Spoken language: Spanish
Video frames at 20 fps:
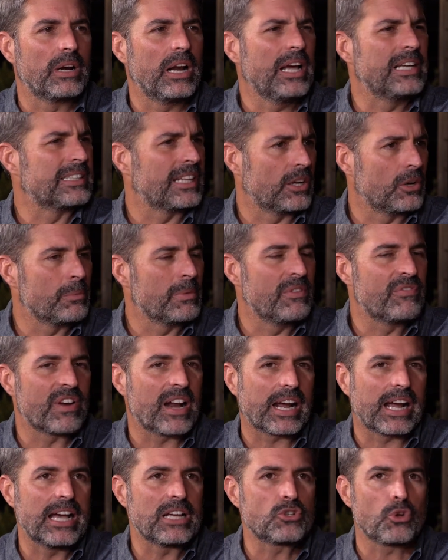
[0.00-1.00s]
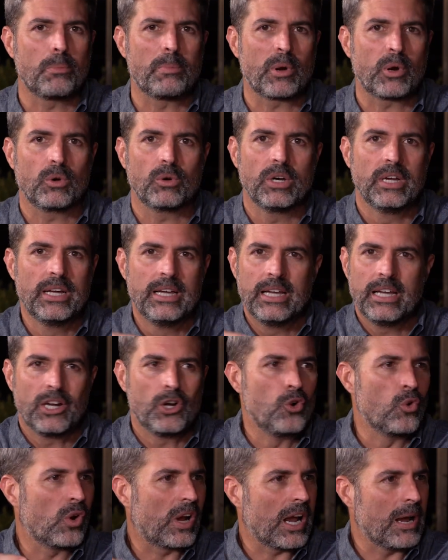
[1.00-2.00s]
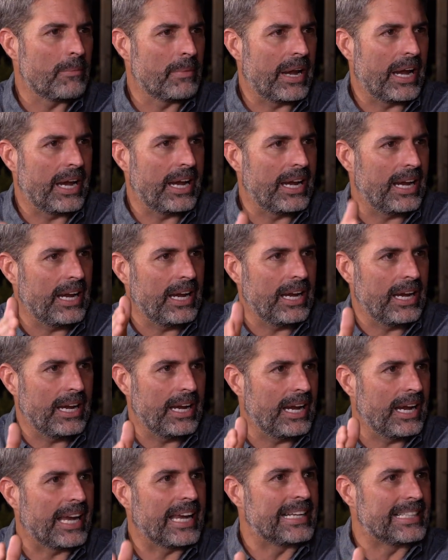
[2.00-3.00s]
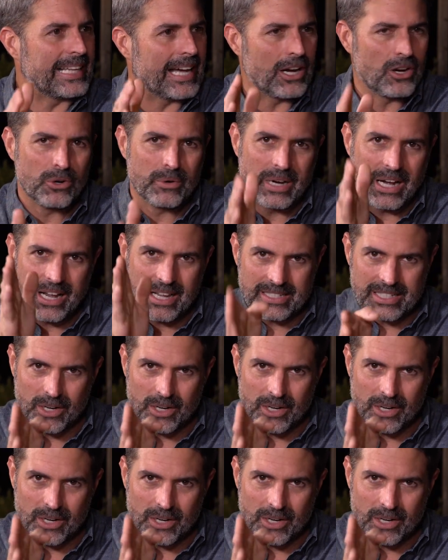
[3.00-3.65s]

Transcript: ¿verdad? he tenido mis fracasos, pero nunca me he quitado, ¿verdad?